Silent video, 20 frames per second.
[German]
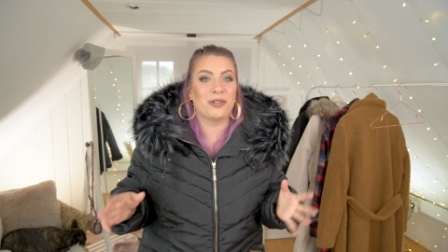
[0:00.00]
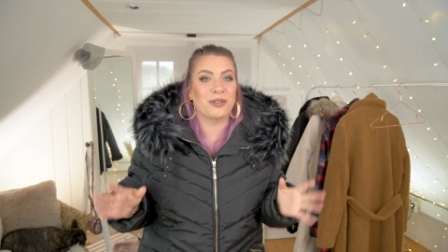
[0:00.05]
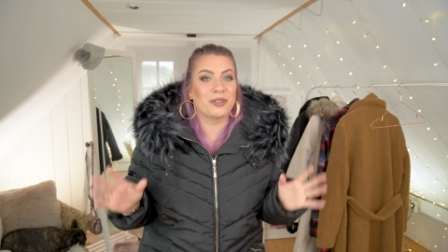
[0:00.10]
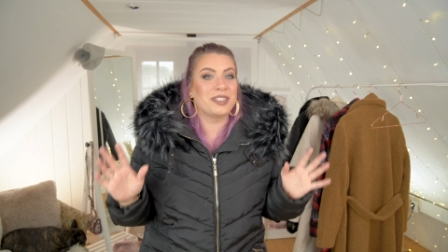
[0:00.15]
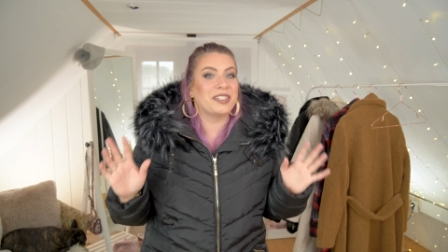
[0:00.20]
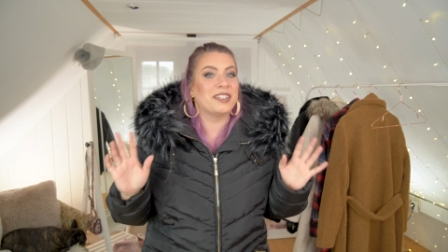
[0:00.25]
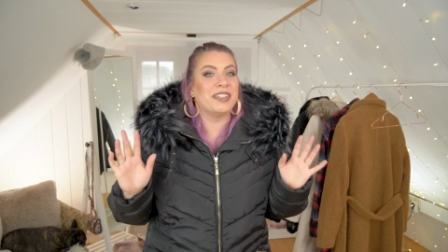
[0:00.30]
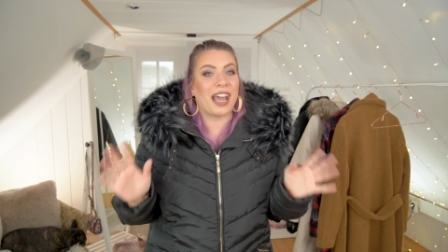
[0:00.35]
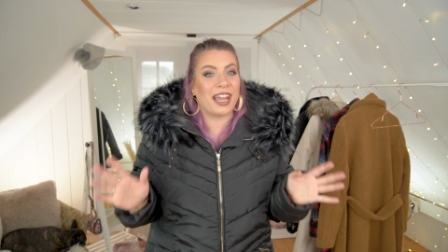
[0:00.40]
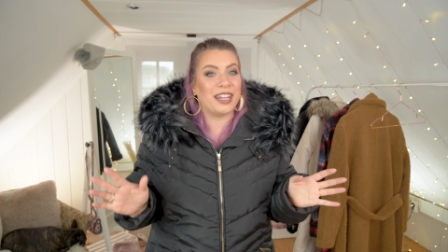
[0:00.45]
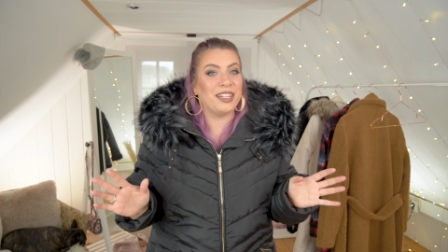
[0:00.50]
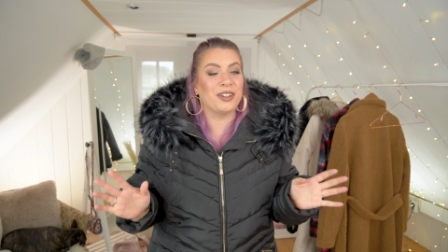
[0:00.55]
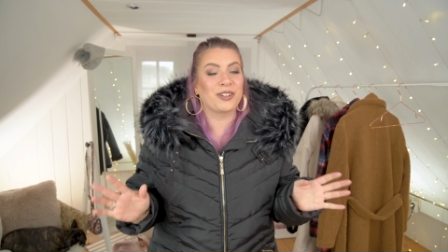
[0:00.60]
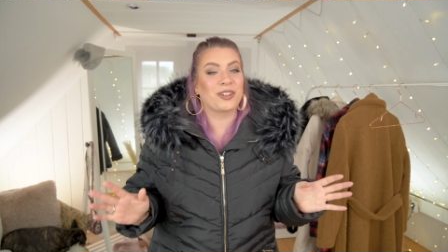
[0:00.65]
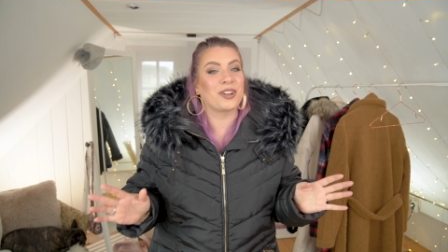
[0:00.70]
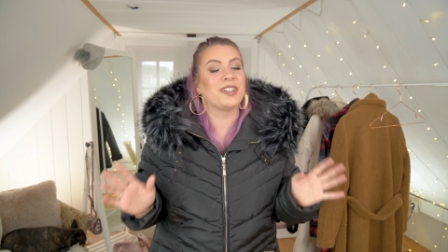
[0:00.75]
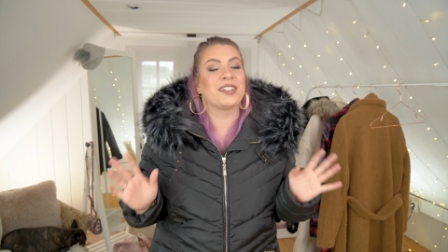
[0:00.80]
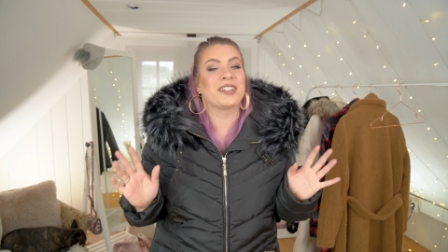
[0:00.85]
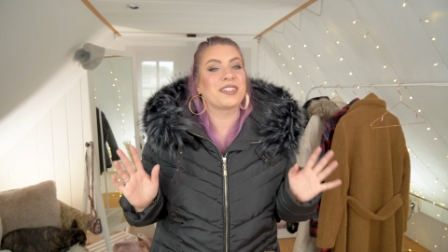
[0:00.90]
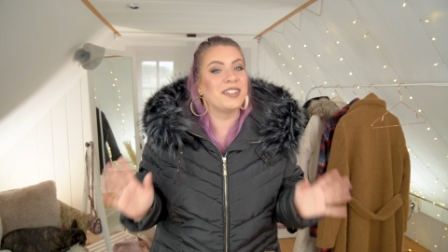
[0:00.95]
Und nein, ihr
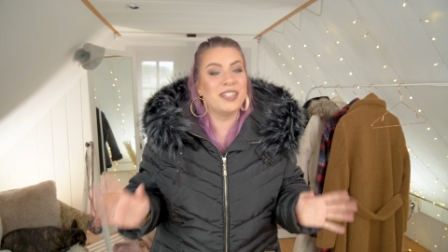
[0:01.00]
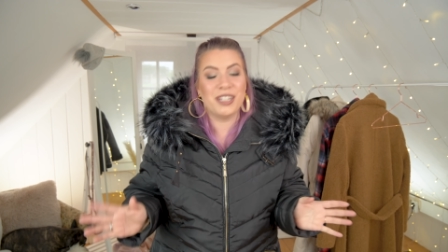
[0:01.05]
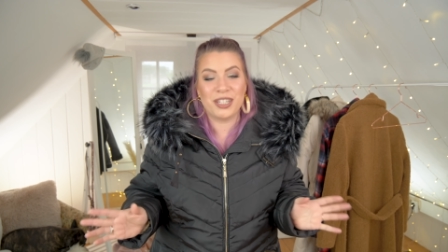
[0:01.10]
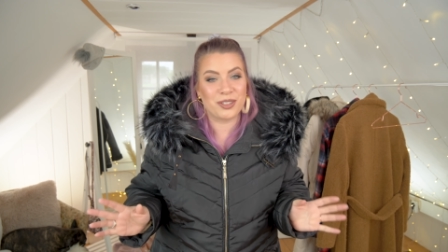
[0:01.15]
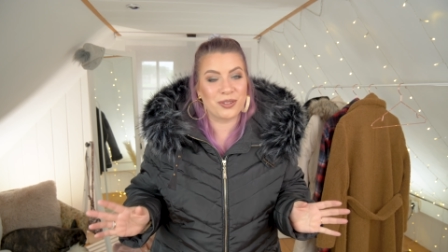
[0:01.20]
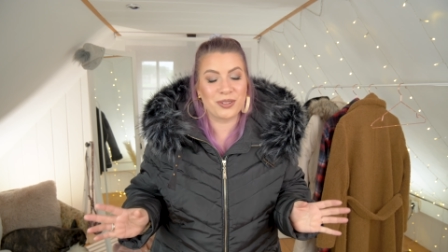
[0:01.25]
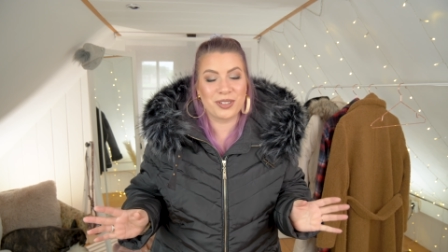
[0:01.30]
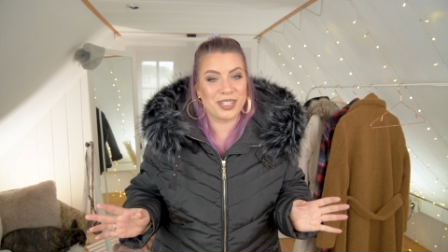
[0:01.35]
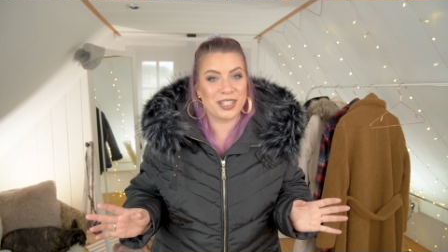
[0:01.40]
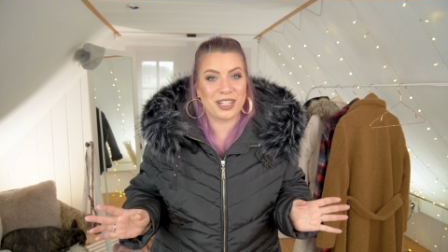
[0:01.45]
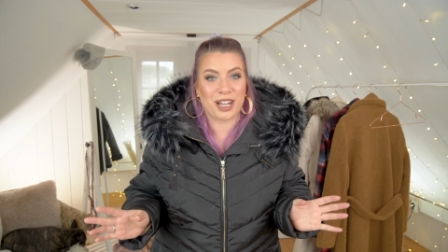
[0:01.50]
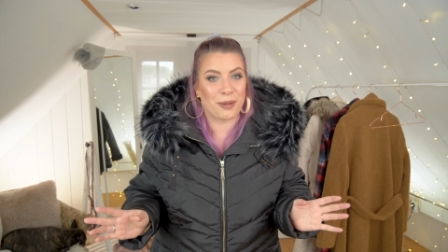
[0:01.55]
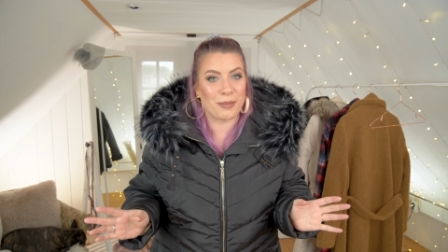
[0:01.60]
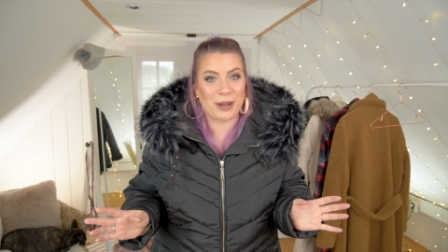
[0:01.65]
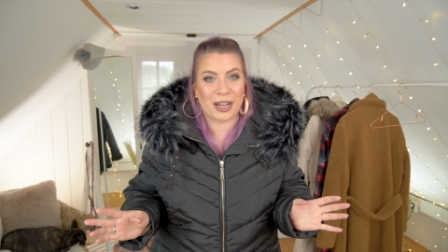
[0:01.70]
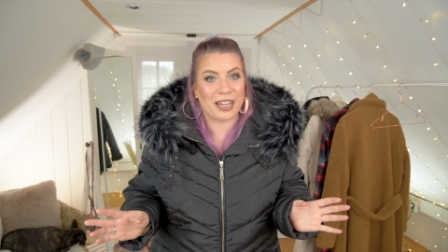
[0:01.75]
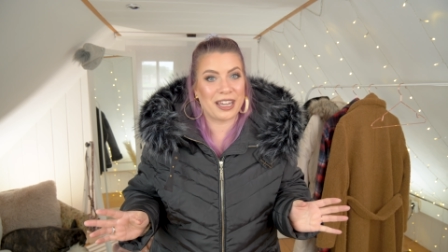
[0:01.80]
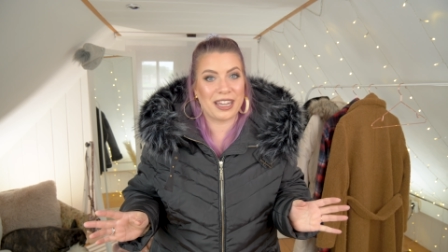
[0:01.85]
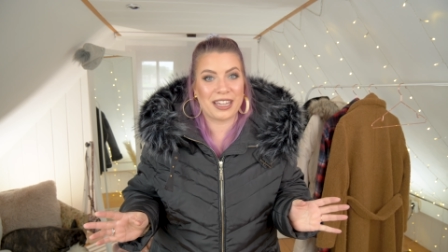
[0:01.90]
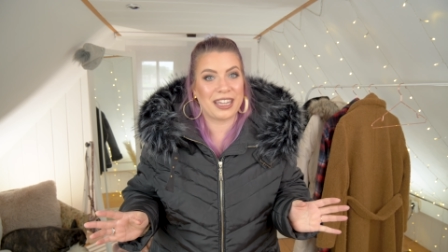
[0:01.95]
könnt das nicht durch die
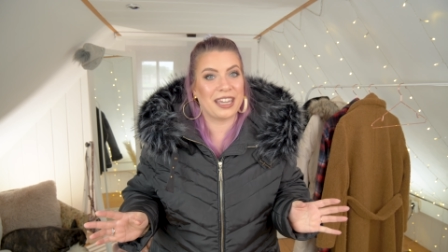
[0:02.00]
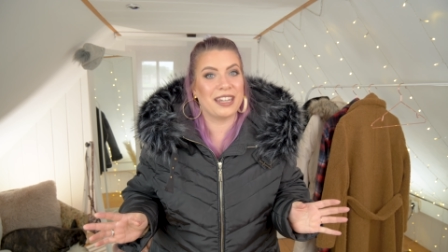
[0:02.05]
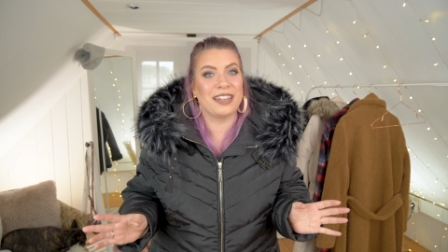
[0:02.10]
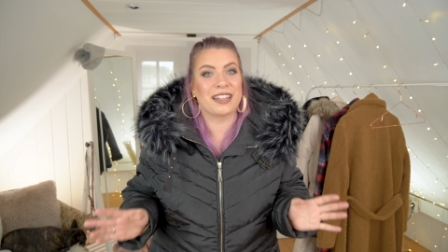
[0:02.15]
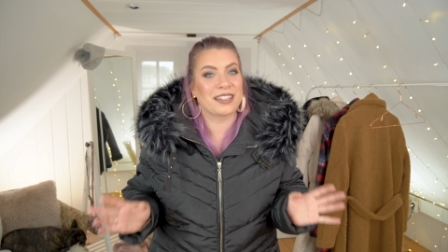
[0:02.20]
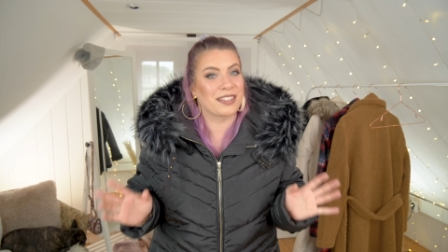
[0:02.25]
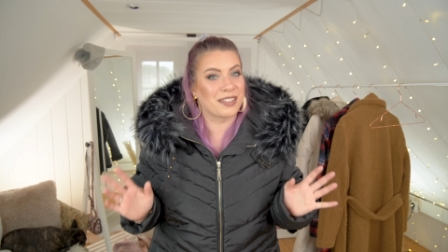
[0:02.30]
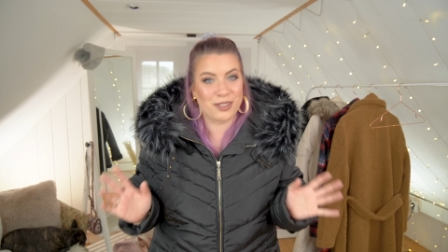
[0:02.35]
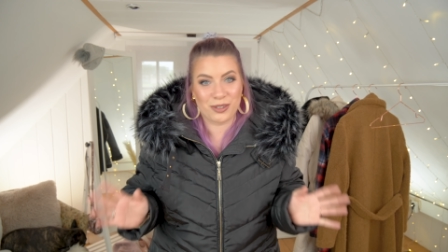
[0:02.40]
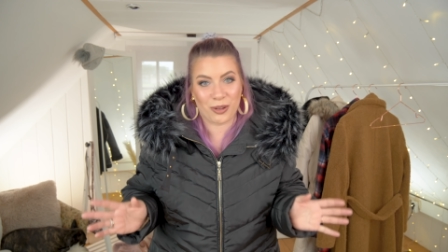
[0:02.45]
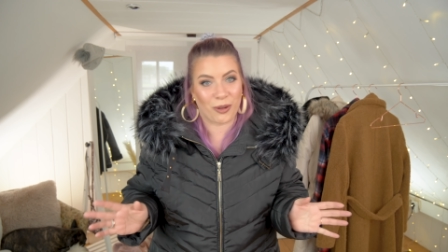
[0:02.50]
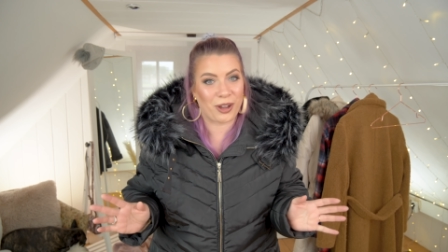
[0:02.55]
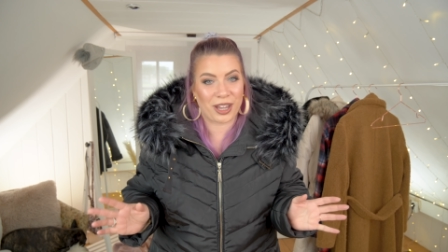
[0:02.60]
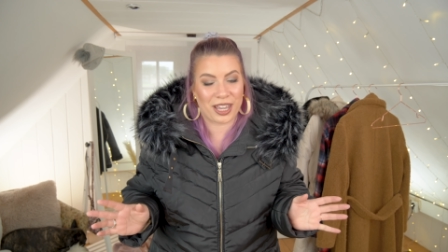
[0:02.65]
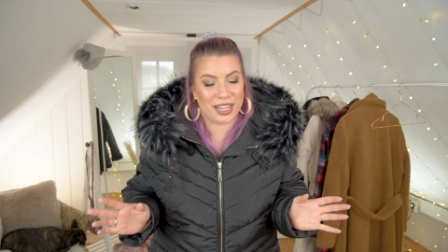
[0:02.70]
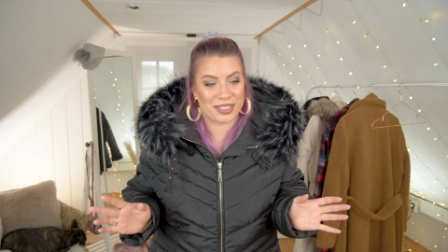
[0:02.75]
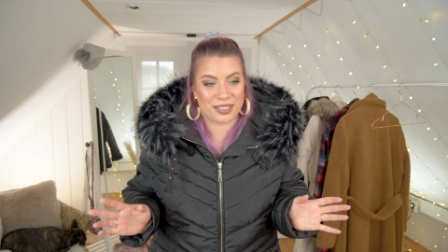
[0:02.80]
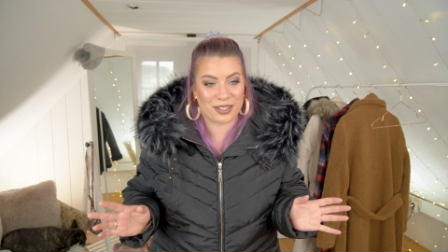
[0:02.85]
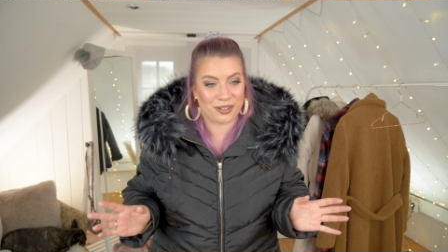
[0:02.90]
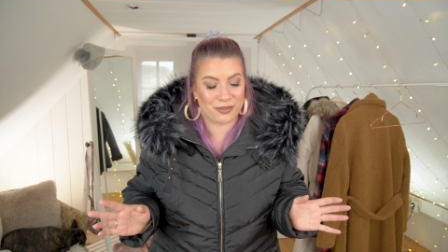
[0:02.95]
Kamera erkennen, dass es doch
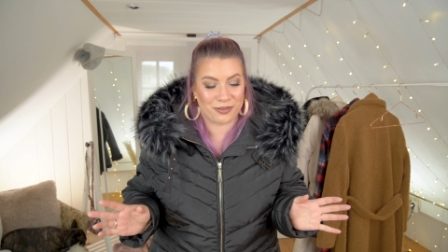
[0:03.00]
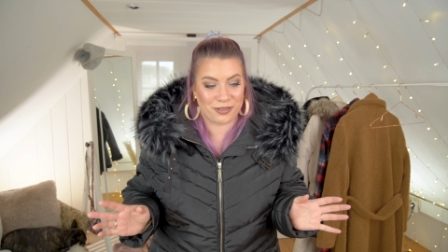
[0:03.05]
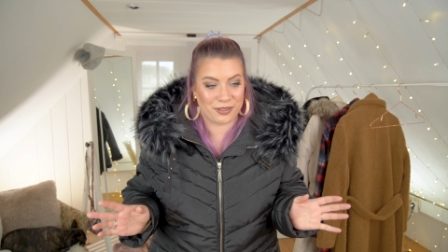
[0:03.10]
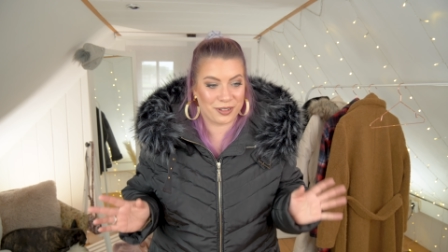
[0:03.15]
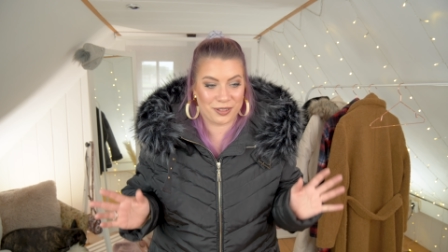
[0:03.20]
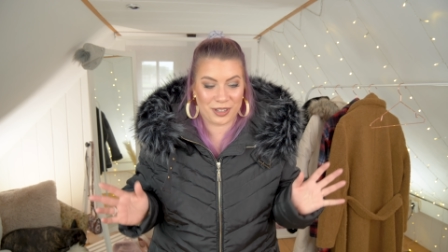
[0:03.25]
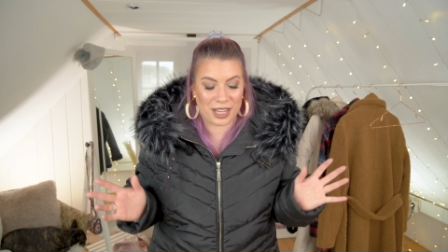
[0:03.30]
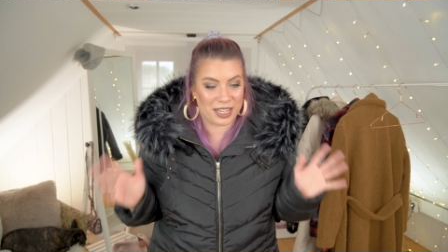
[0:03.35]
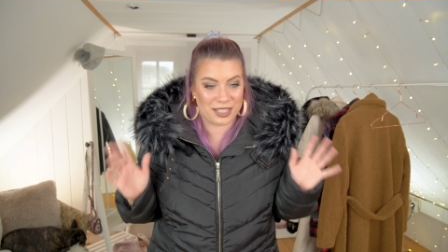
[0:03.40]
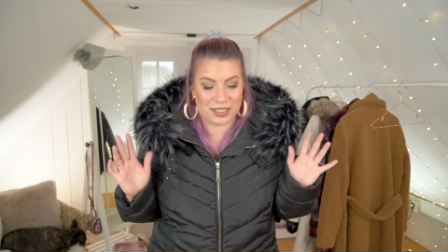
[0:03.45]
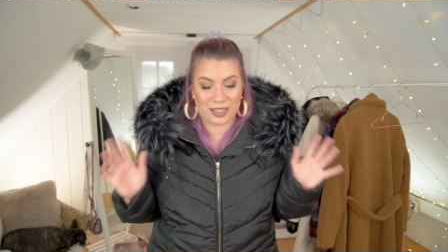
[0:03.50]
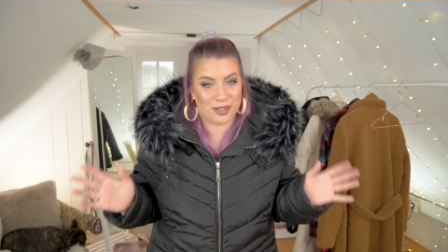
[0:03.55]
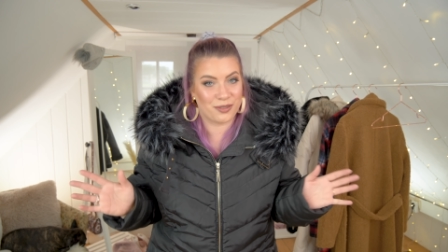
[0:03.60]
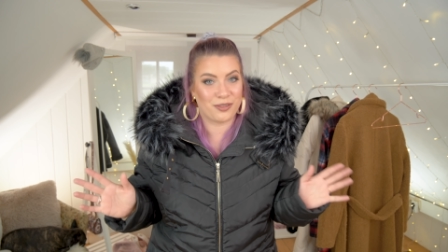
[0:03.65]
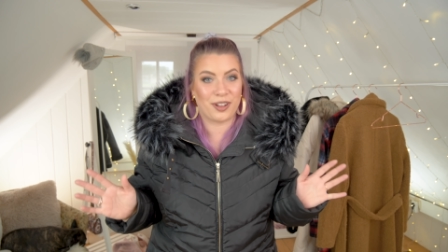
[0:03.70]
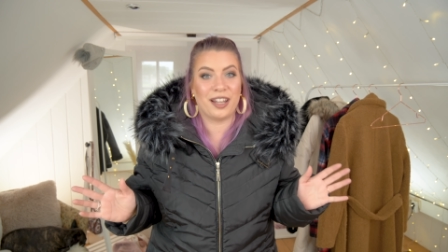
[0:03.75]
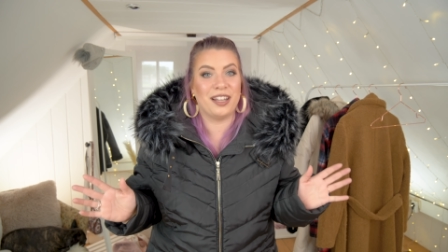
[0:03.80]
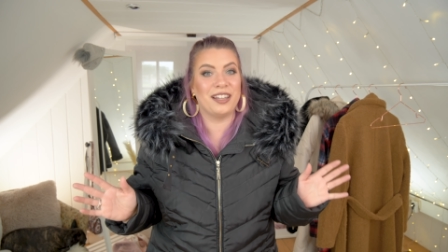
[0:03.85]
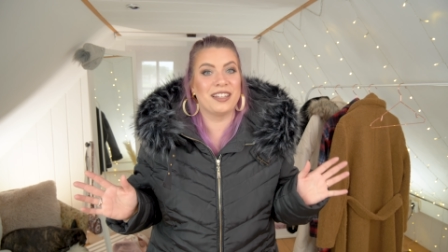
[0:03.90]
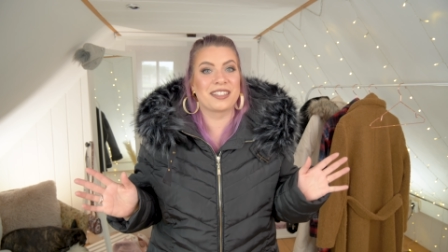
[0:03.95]
echter, äh, echtes
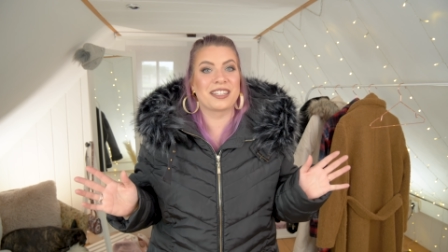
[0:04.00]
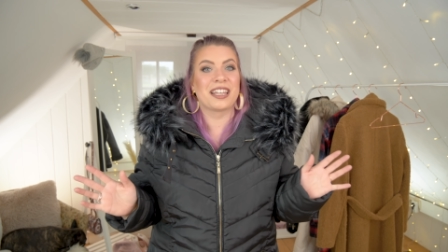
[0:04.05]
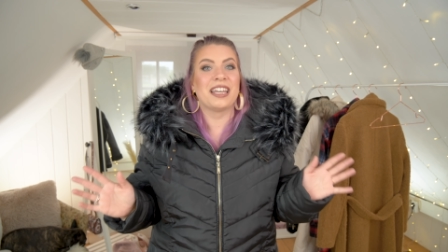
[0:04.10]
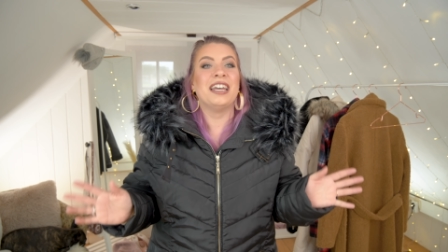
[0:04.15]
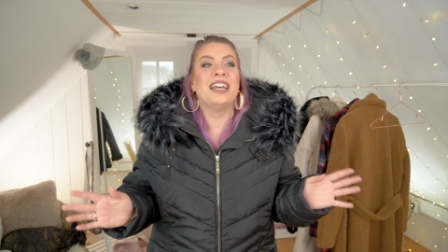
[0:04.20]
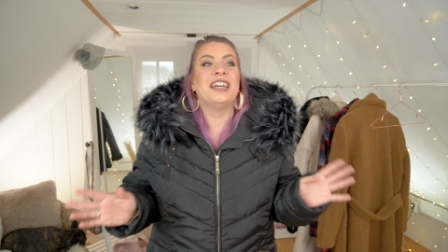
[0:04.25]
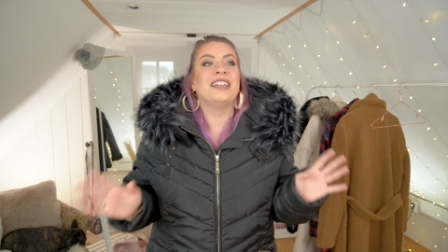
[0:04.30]
Fell ist.